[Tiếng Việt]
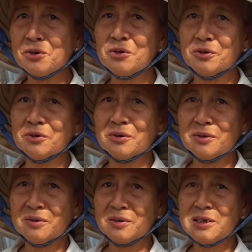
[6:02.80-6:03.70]
chưa có được
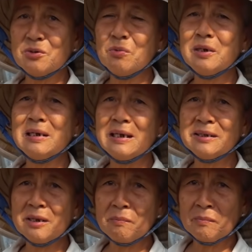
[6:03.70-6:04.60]
dạ. chiều mới đi lấy
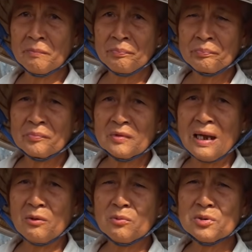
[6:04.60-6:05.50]
tiếp dạ.
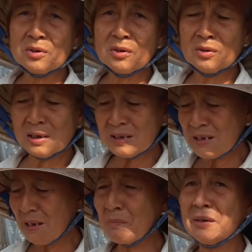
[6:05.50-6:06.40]
tại con cái
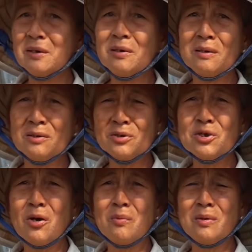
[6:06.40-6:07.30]
giấy văn minh nó nó
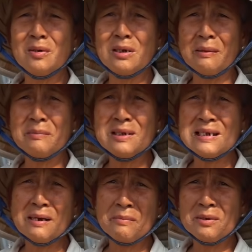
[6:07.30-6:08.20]
cho mà lãnh mình
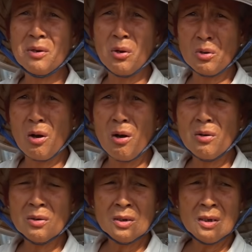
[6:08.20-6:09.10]
giấy văn minh nó hơi
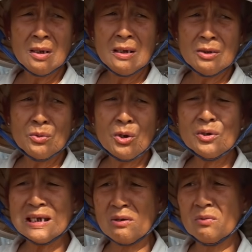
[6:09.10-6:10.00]
khó tôi
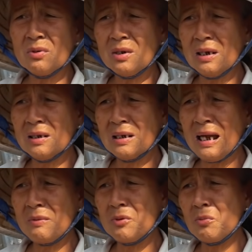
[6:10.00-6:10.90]
nói chặt con đó là
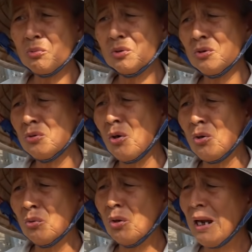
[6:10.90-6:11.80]
21 tôi nó coi
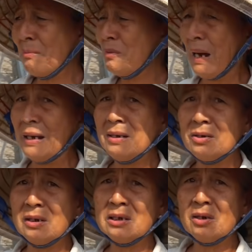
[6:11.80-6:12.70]
lộn coi 27
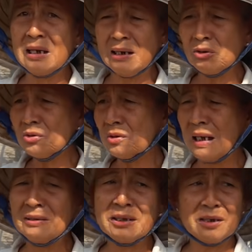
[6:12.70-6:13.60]
giờ đi tới lãnh tới chừng
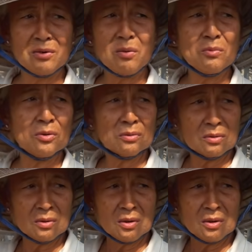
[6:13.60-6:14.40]
lãnh tiền nó không được